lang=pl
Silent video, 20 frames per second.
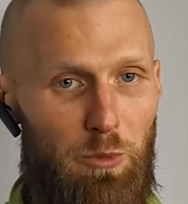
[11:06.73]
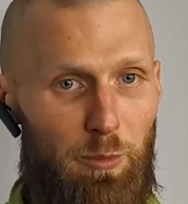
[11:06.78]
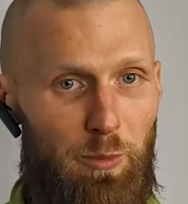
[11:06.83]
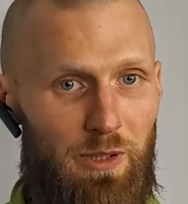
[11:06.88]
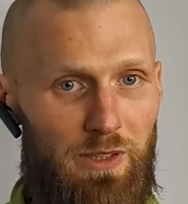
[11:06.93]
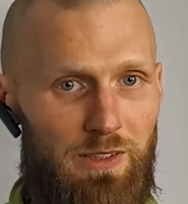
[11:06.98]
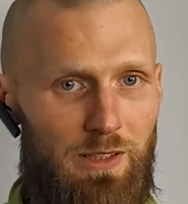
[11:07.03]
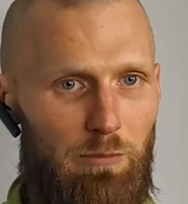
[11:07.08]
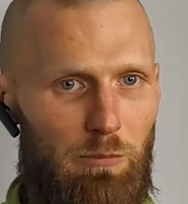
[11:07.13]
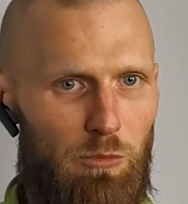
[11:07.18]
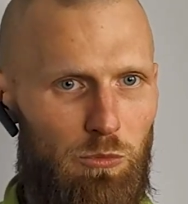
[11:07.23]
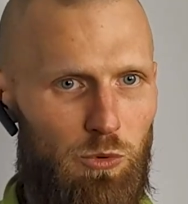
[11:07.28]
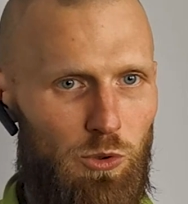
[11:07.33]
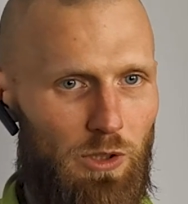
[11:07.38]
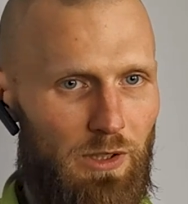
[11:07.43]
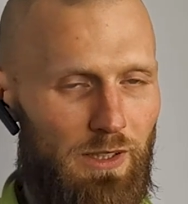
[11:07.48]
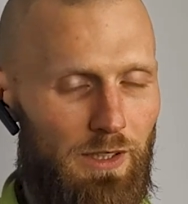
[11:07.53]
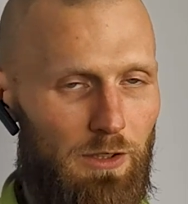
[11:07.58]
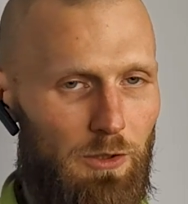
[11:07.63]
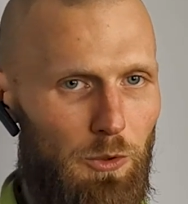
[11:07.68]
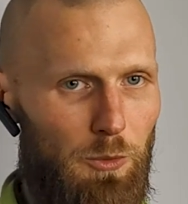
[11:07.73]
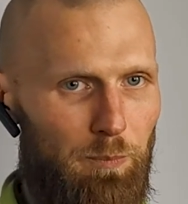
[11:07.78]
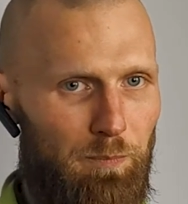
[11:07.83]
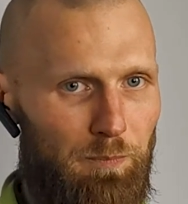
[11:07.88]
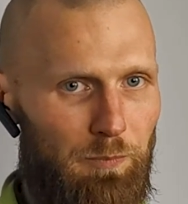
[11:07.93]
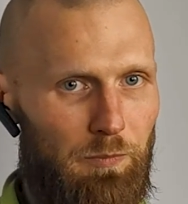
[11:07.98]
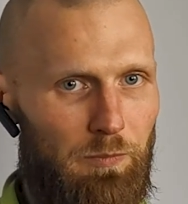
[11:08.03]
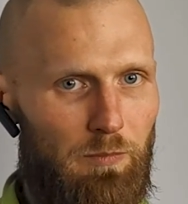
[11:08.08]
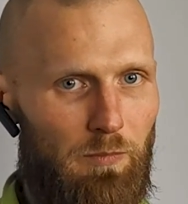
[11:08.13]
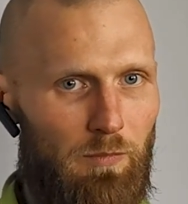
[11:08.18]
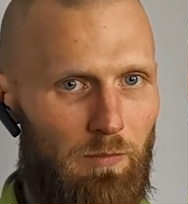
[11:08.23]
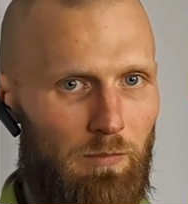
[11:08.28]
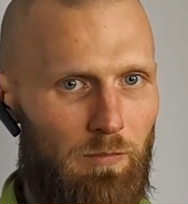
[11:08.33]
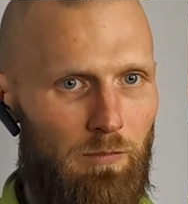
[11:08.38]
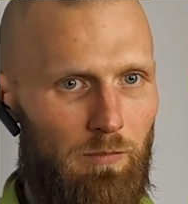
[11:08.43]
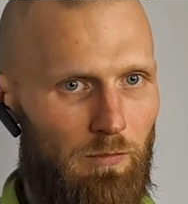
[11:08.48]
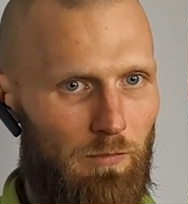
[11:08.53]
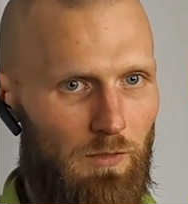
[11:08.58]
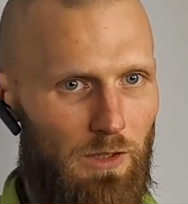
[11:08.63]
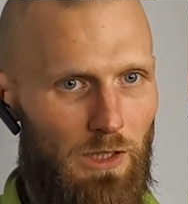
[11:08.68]
mówimy o samym urządzeniu,
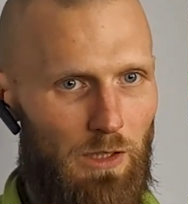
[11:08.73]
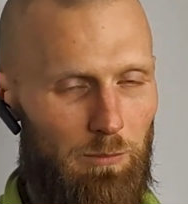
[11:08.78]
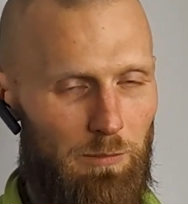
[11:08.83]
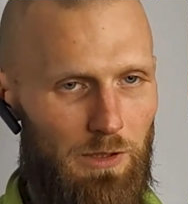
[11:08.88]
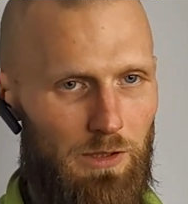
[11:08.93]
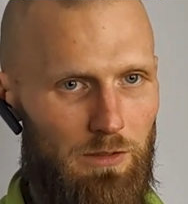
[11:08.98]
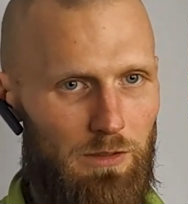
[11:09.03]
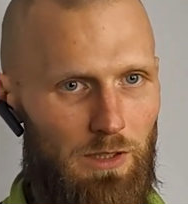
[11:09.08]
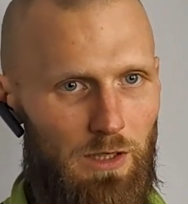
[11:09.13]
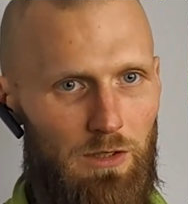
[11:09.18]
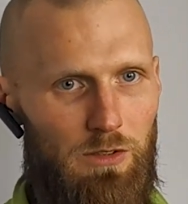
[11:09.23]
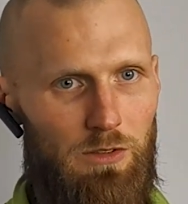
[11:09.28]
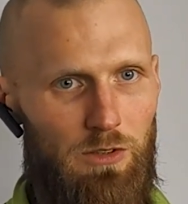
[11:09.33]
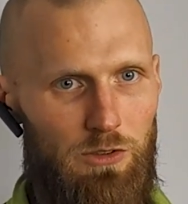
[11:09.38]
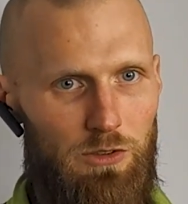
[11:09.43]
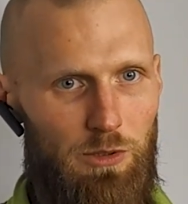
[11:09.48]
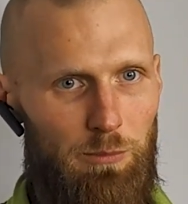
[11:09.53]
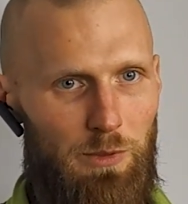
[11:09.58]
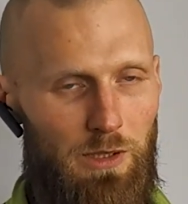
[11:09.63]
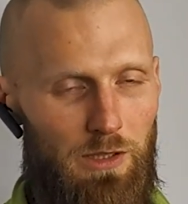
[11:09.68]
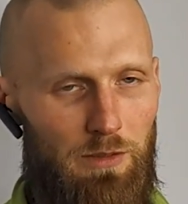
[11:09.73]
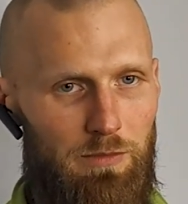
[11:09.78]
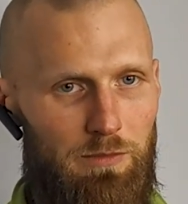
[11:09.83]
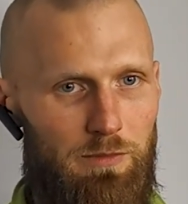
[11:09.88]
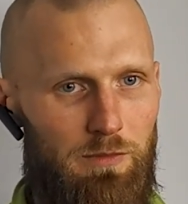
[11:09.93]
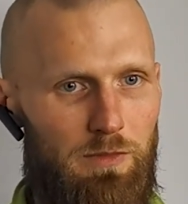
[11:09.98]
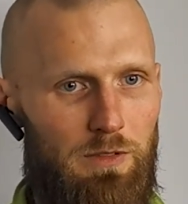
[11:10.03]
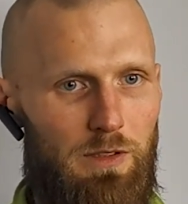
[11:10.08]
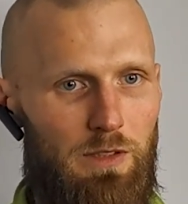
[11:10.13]
jakby tego, co trzeba